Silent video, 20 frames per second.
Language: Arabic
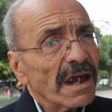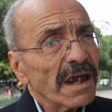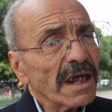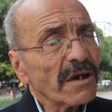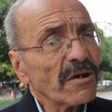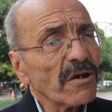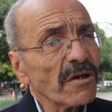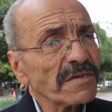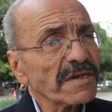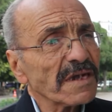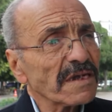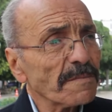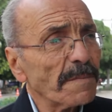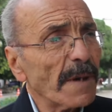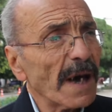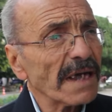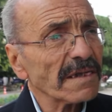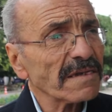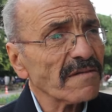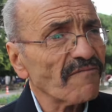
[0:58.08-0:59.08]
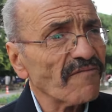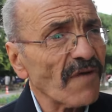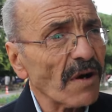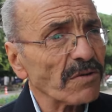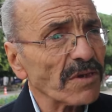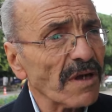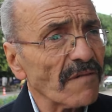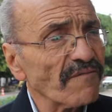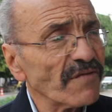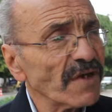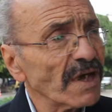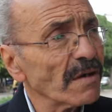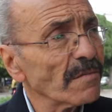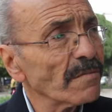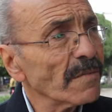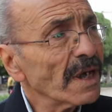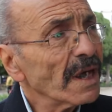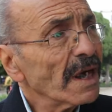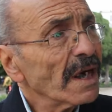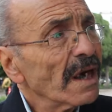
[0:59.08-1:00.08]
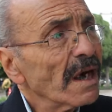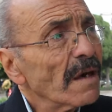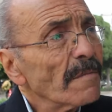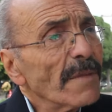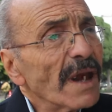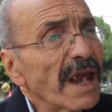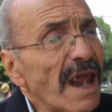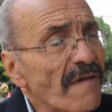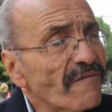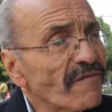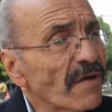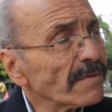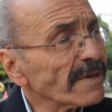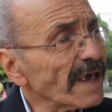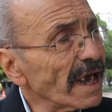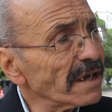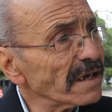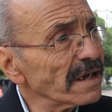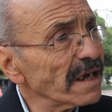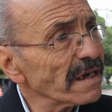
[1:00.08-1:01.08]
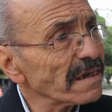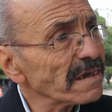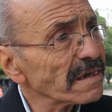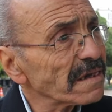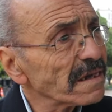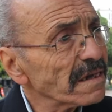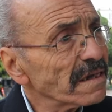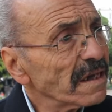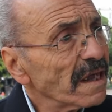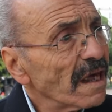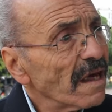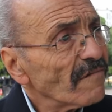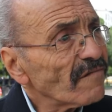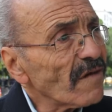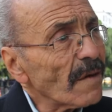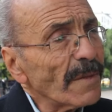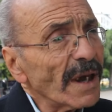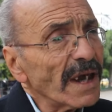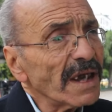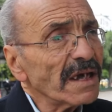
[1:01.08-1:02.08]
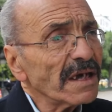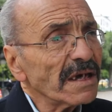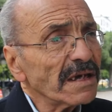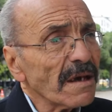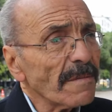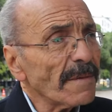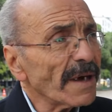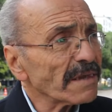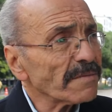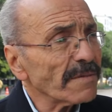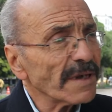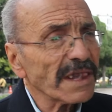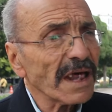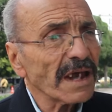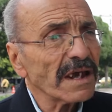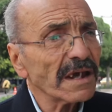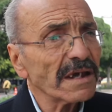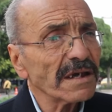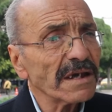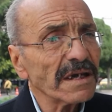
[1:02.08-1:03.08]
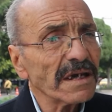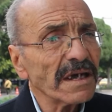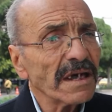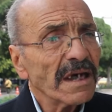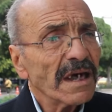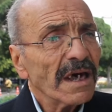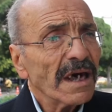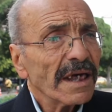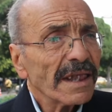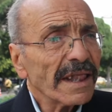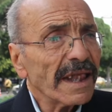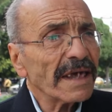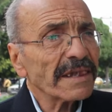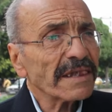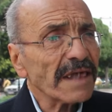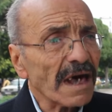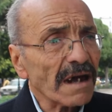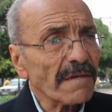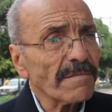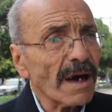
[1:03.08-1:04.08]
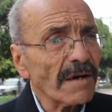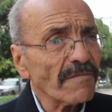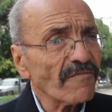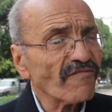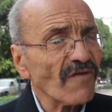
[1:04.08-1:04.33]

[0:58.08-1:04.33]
لي جروز سباس فوضى فيهم من لهفه نتاع الناس فما اللي يبعث مثلا ثلاثة أربعة